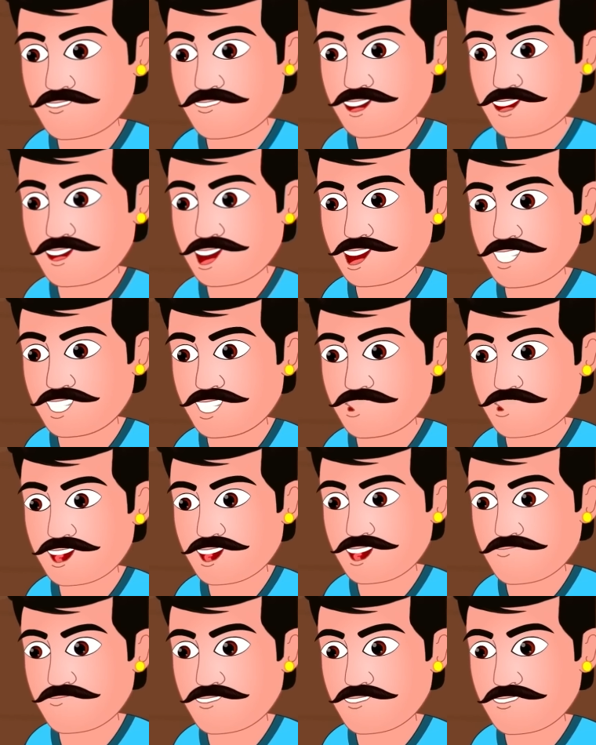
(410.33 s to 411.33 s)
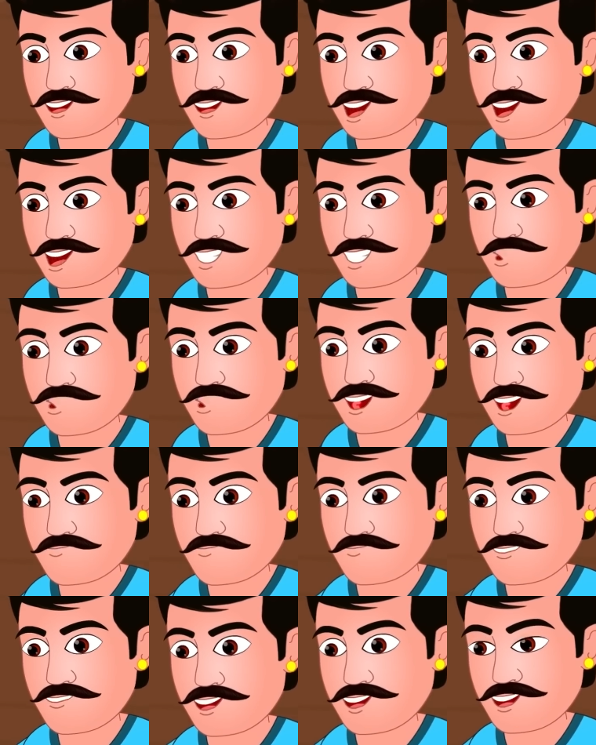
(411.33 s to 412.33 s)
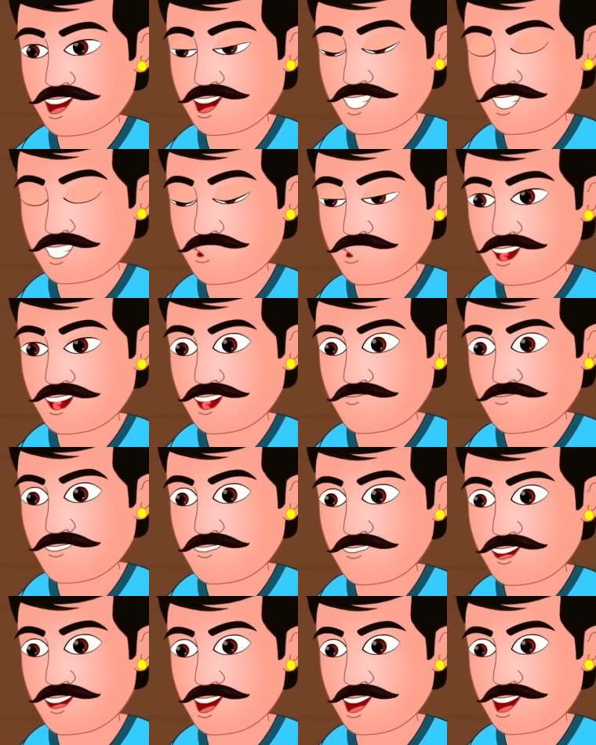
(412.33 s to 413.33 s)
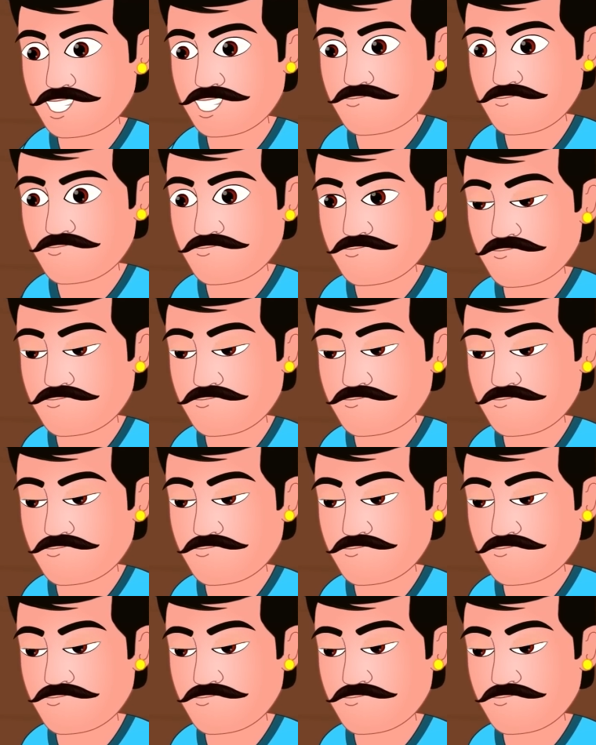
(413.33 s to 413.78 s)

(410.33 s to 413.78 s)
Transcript: అలాగేనమ్మా నీకొక మంచి శివలింగాన్ని కొని పంపుతాను